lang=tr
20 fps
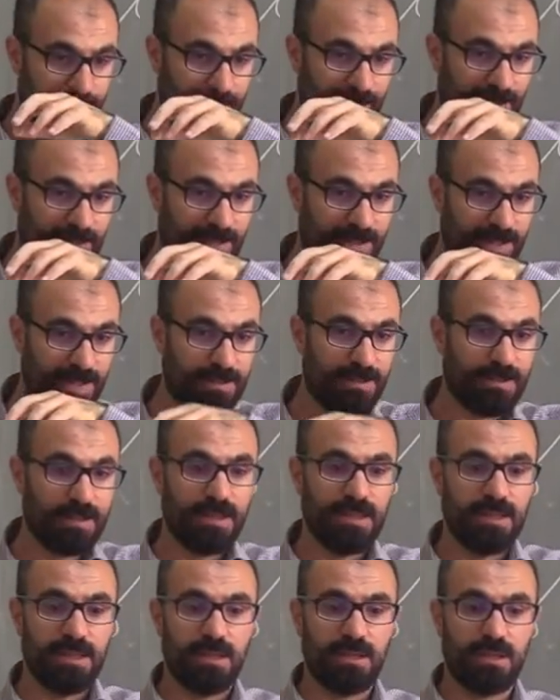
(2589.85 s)
e,
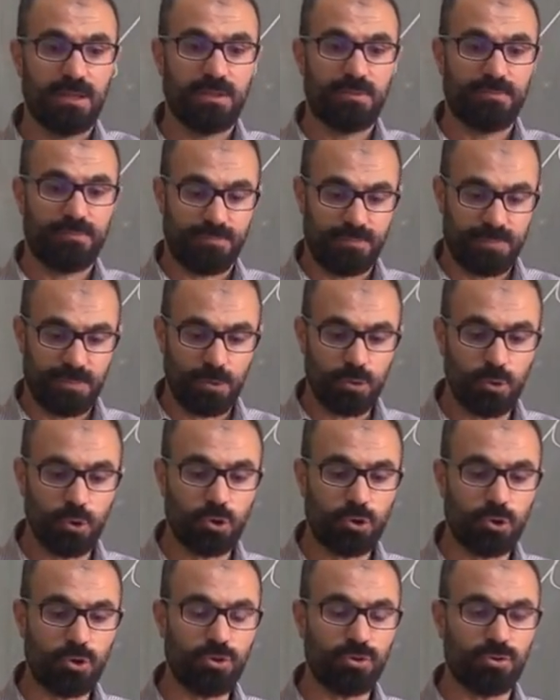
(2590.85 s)

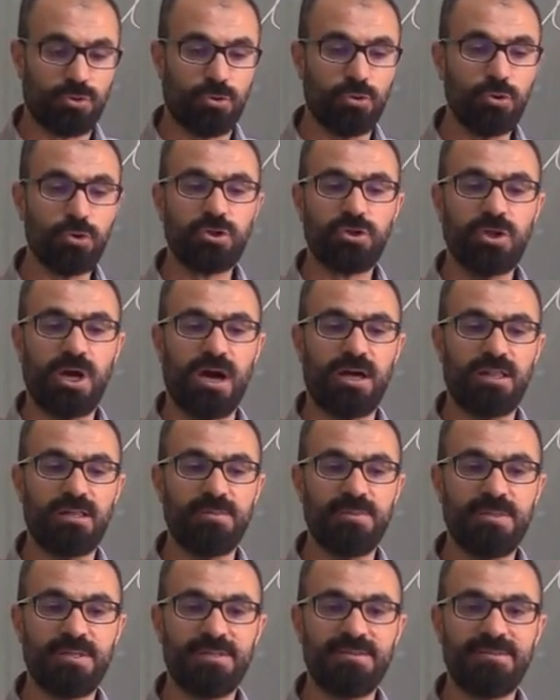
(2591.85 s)
yükün yük
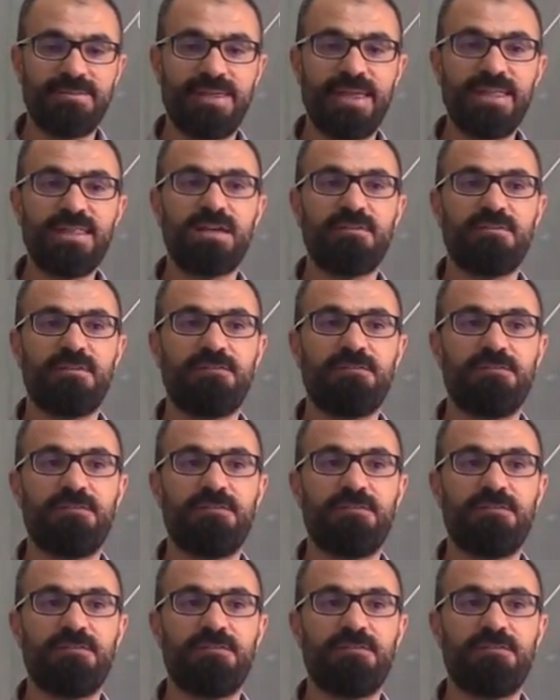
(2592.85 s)
dağılımının teta